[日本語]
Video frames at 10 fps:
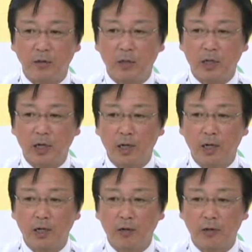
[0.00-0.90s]
それか
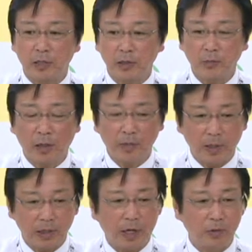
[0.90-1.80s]
ら私も
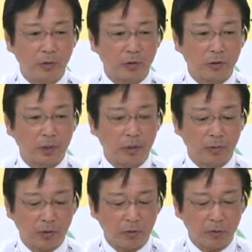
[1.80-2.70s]
まあ大名として
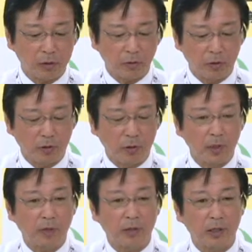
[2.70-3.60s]
また今年も
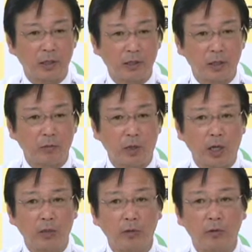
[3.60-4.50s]
出たわけですけども
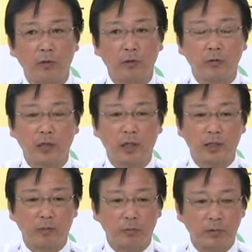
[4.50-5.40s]
沿道の皆
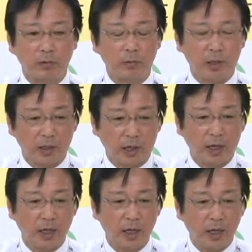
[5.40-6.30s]
さんも含め
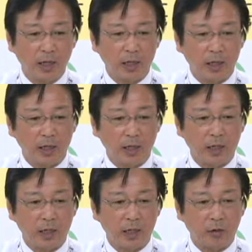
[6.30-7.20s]
て、
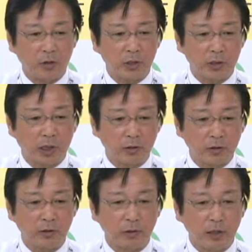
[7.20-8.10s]
えこの4
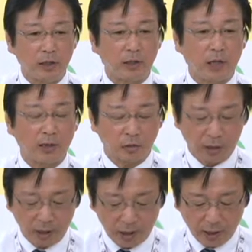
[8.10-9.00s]
月いいスタート
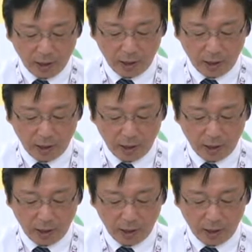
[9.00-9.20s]
が切れた